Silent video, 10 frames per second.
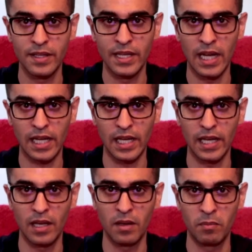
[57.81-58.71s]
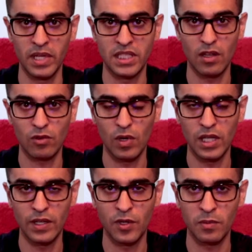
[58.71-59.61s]
ya que mi estado
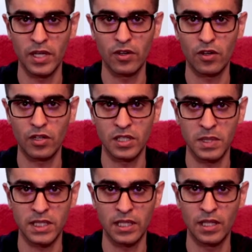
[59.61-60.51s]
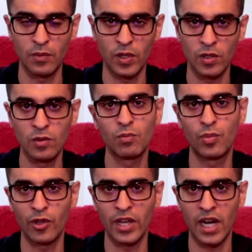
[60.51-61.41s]
actual de forma yo creo que es bastante bueno,
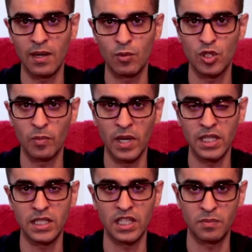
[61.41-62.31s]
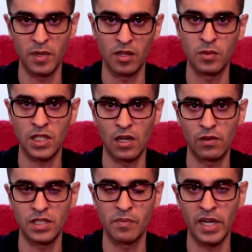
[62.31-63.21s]
puedo llegar a mucho más y espero demostrarlo
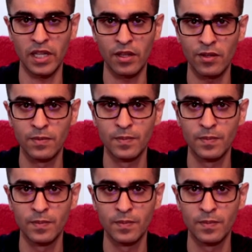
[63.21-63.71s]
en este partido.